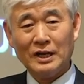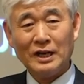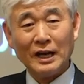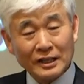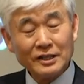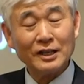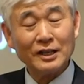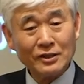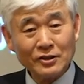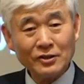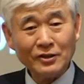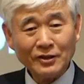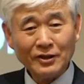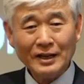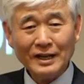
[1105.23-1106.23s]

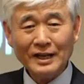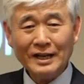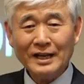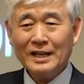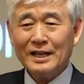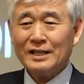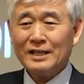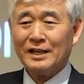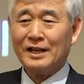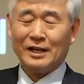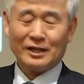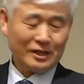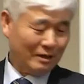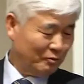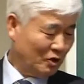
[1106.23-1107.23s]
아시겠죠? 예,
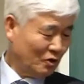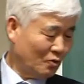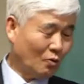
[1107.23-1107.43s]
3년 후,